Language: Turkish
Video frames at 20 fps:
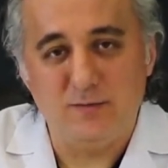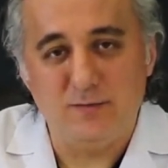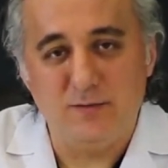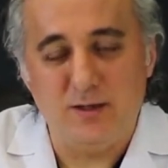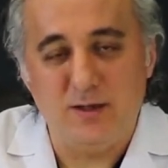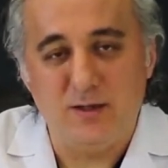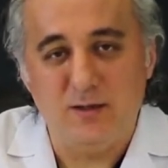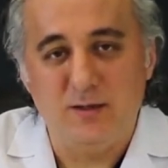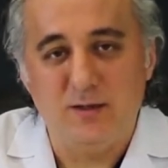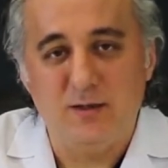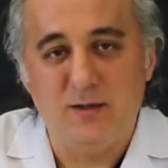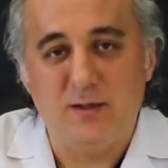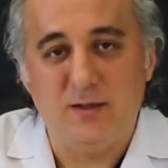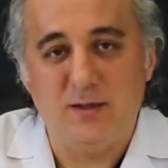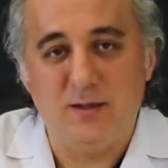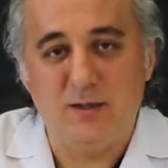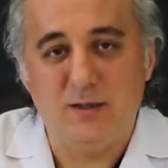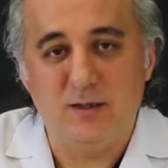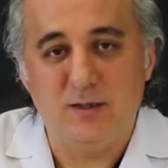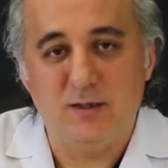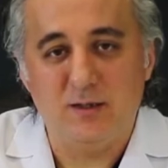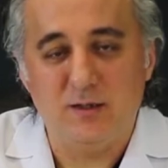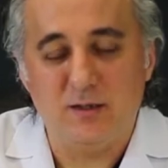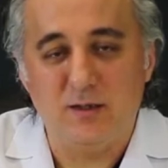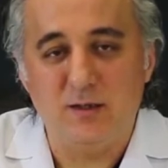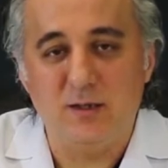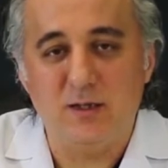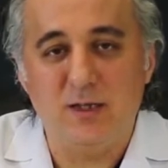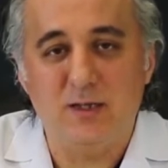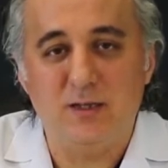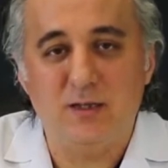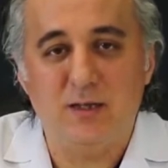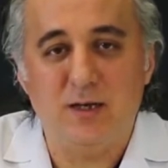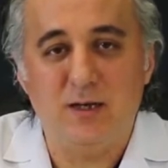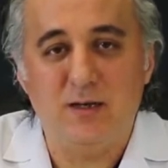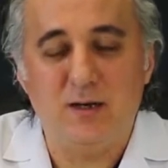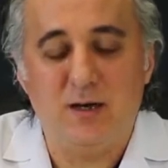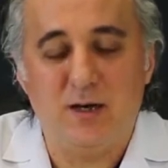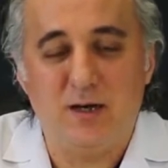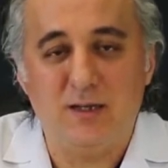ve e, kanı
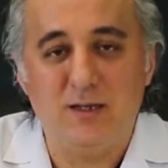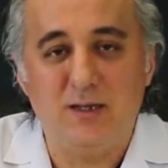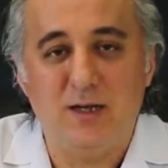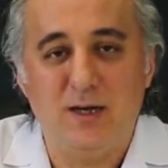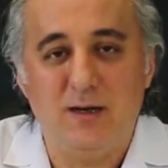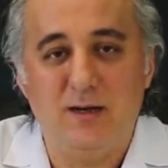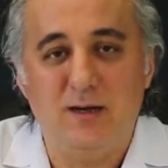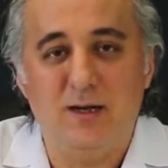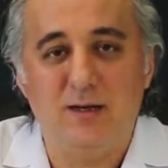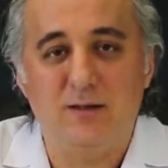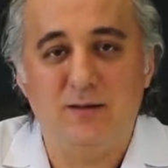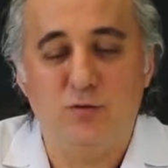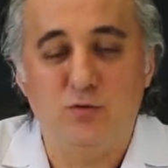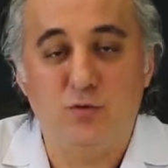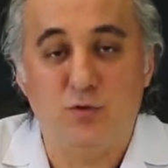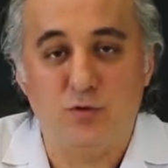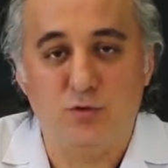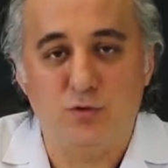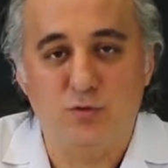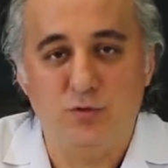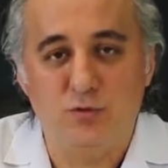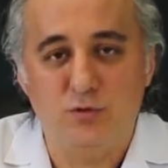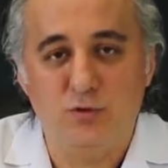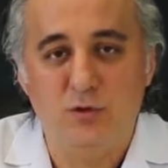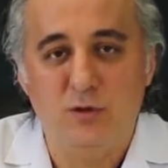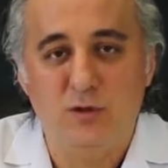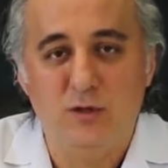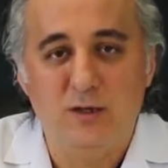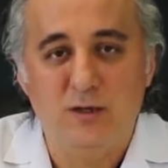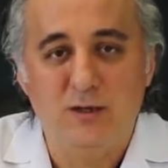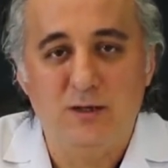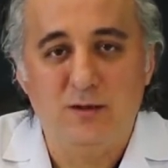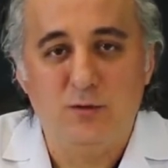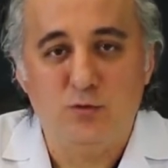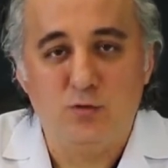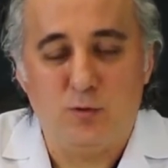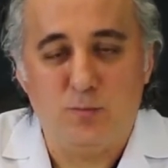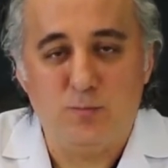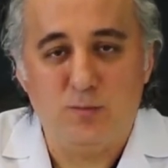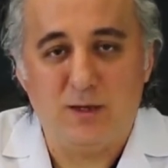getiren arterler korunur.
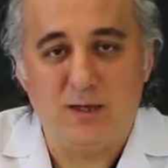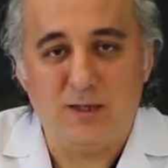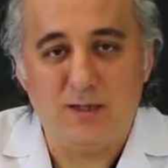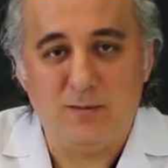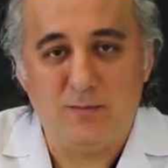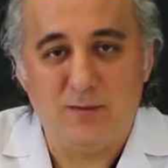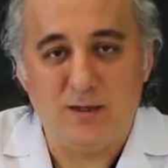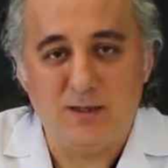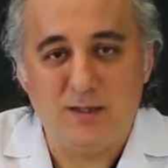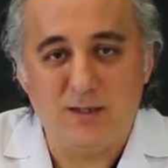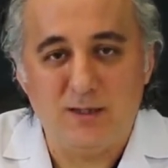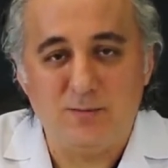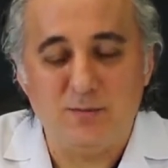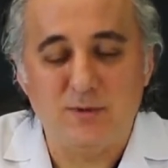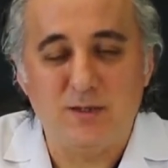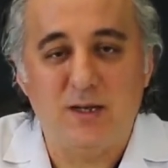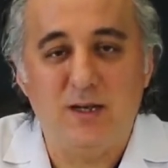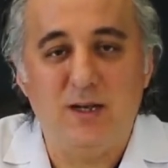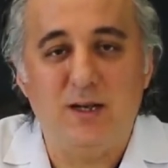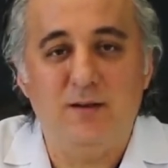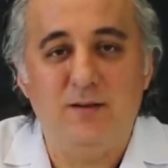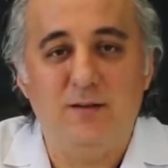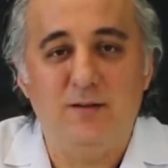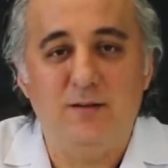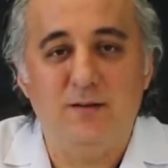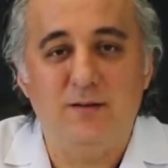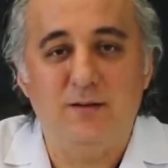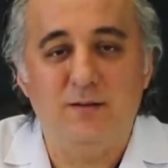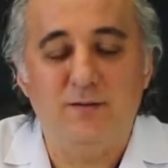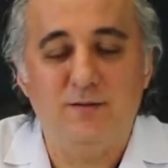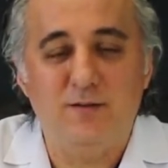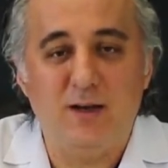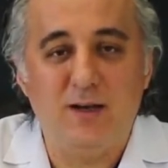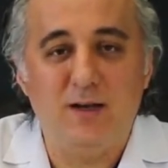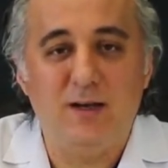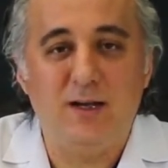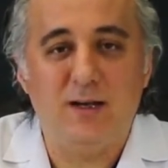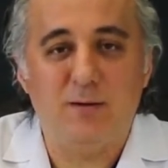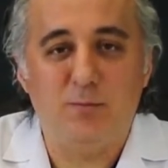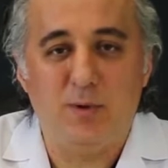Toplar damar dediğimiz e,
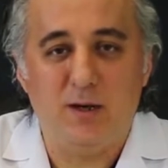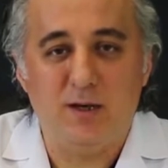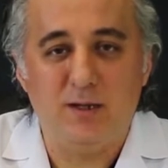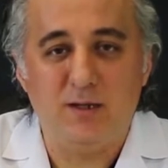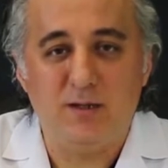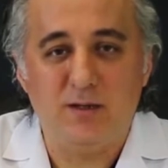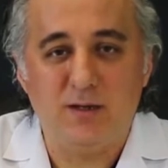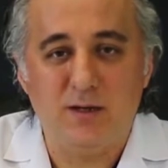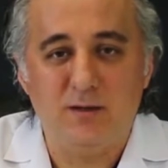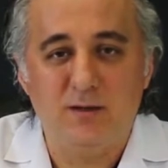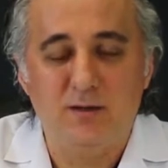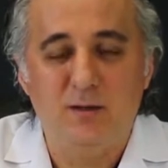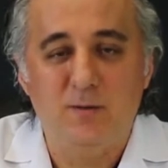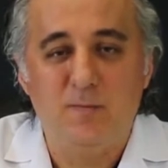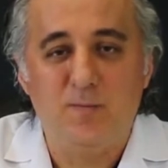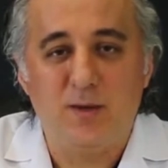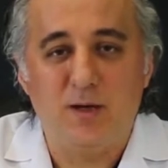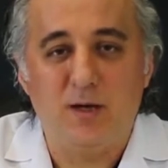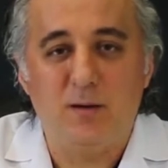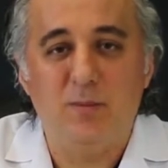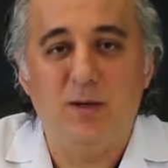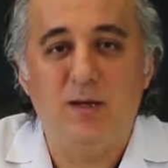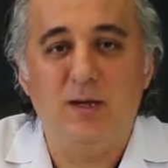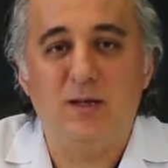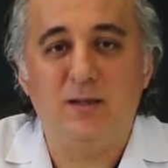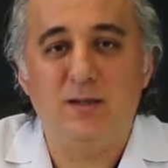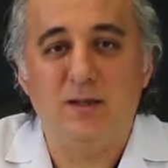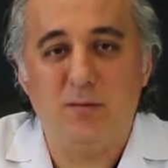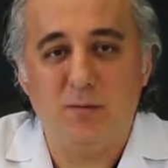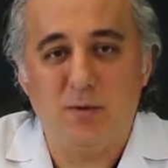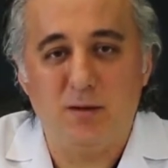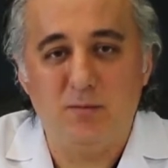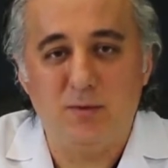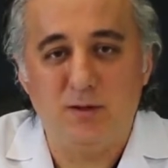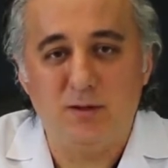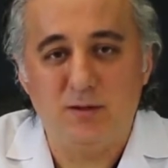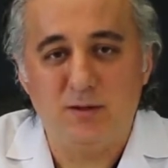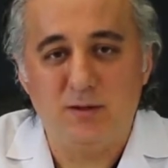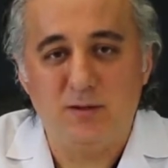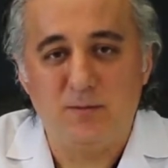venler bağlanarak ameliyat
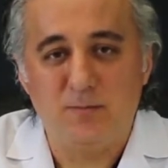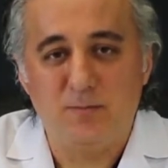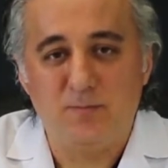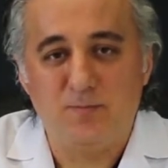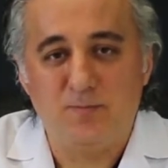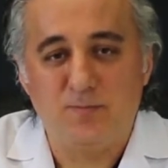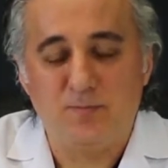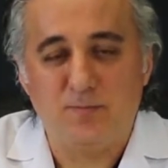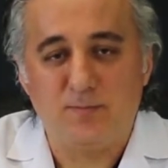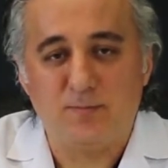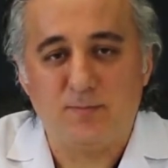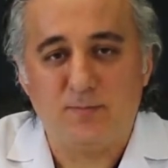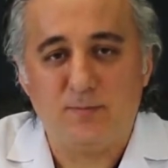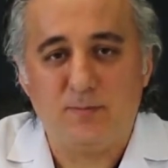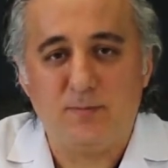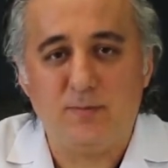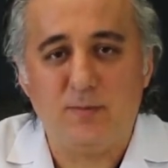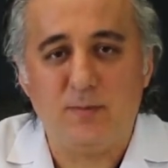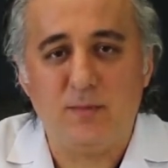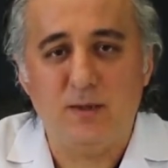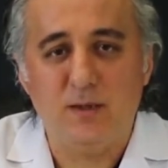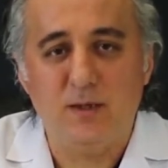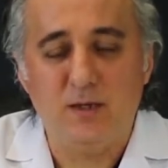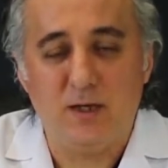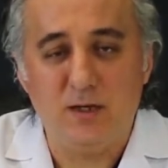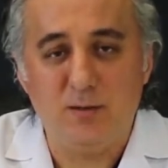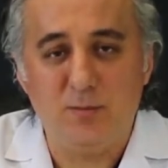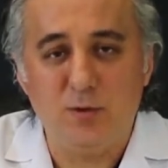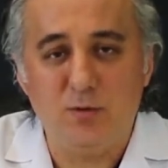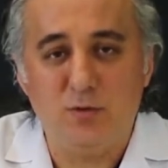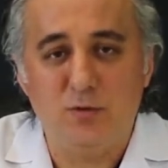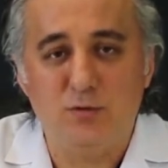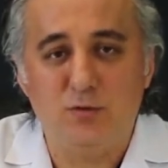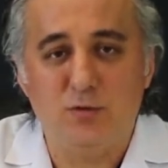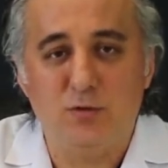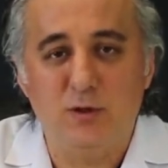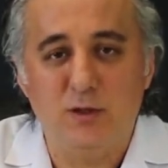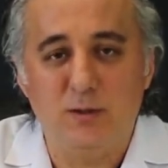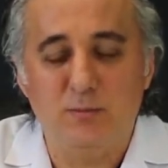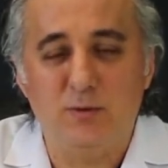tamamlanır. Kanama
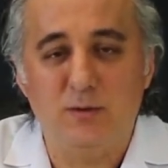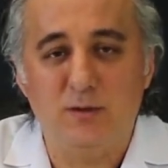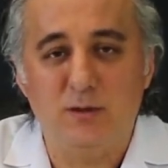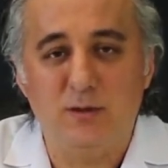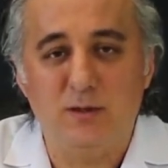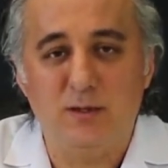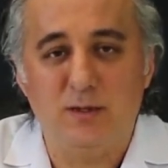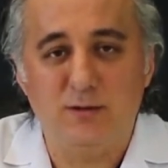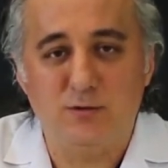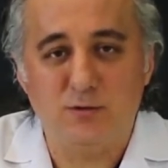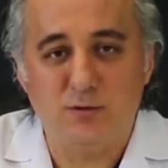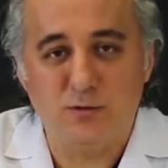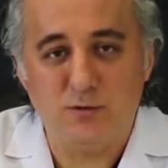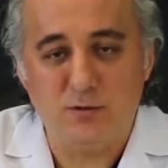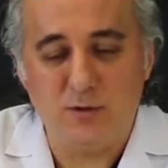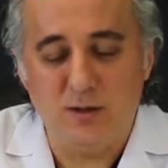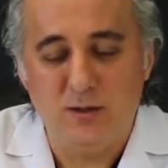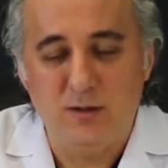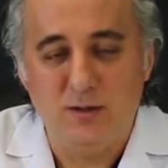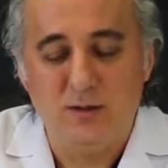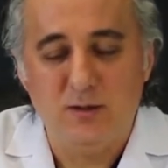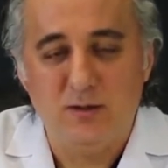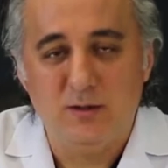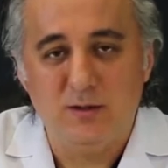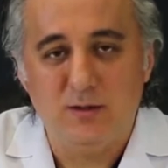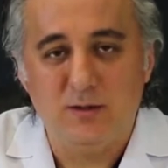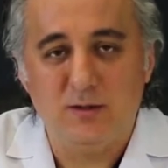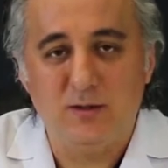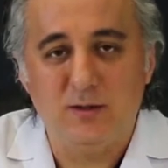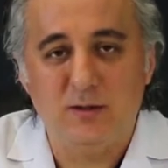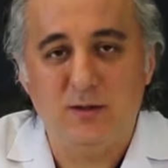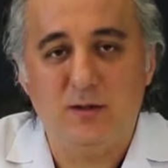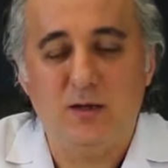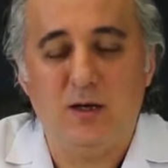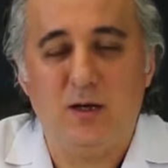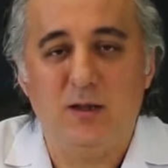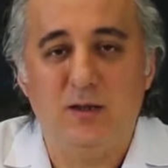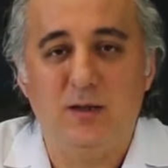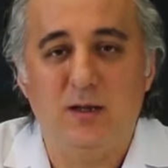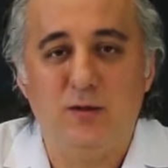kontrolü yapıldıktan sonra e,
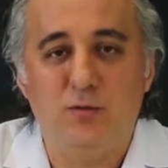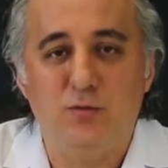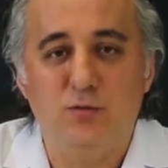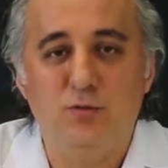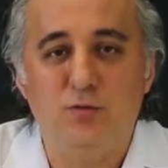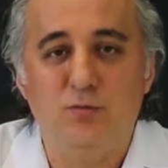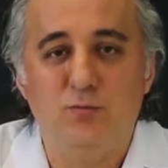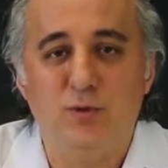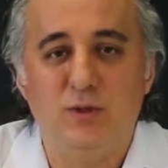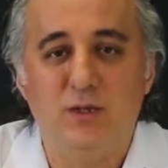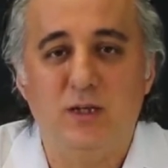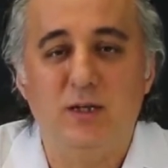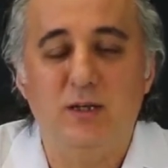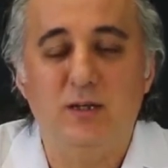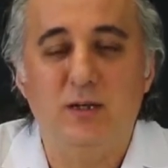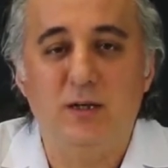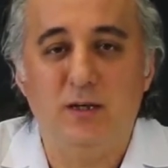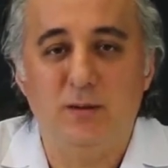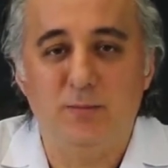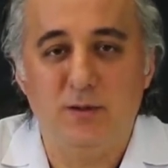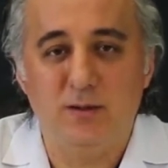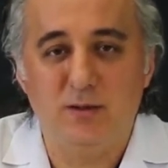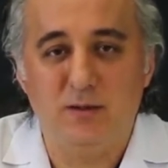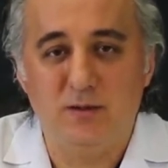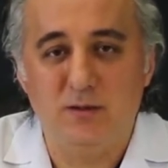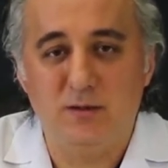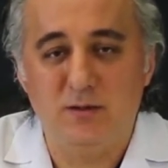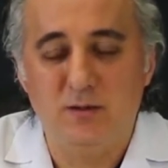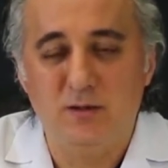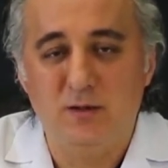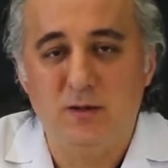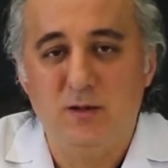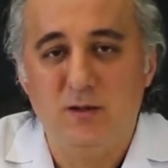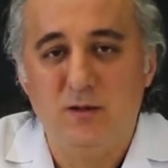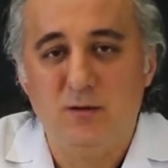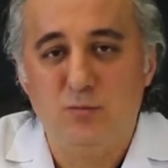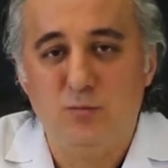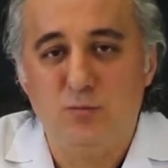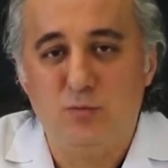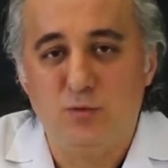katlar uygun bir şekilde kapatılır.
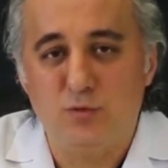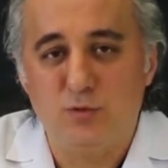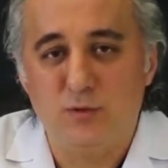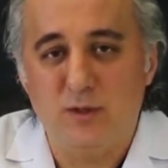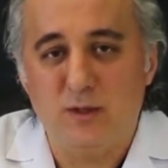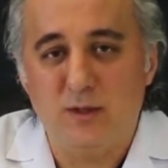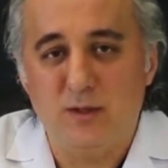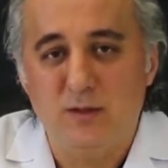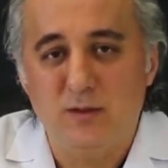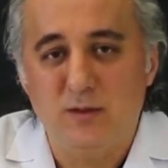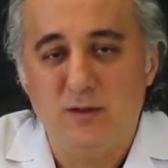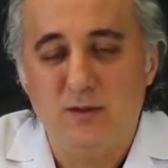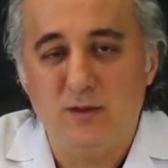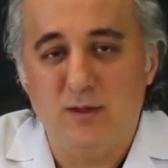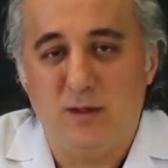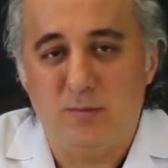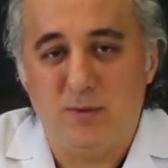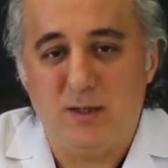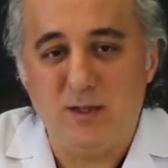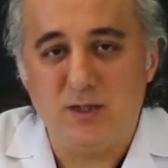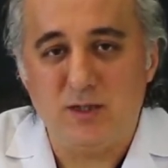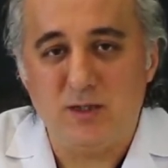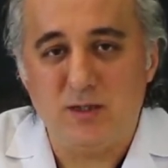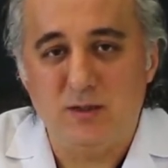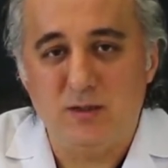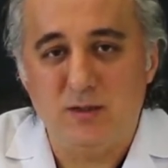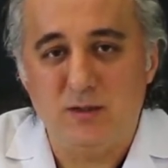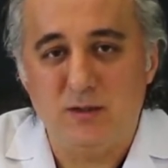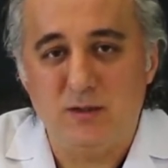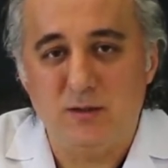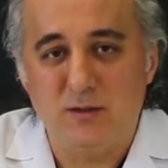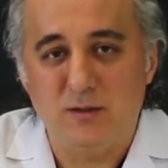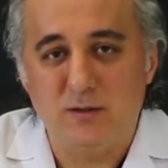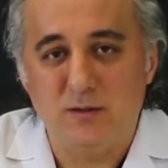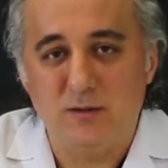Burada amaç e,